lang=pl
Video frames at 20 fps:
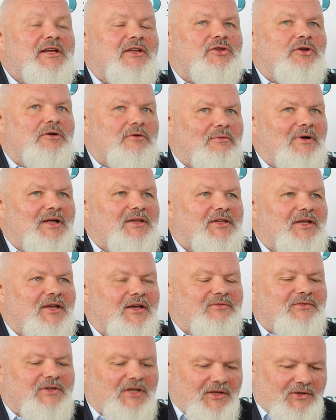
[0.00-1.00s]
ile
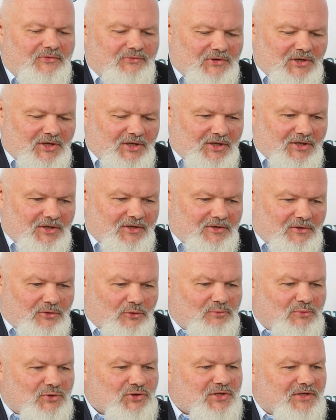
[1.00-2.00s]
dokładnie w tej chwili to
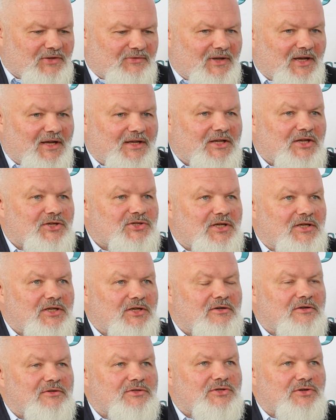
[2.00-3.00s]
umożliwia.
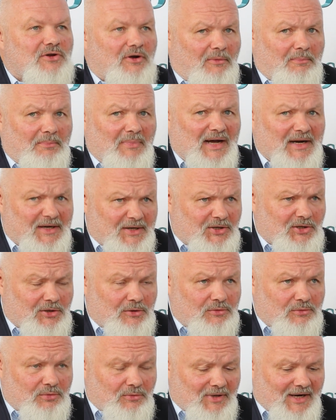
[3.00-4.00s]
Jeżeli chodzi o marki
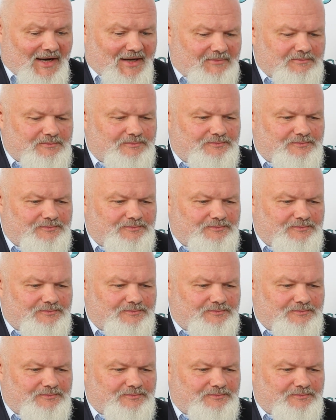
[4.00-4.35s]
które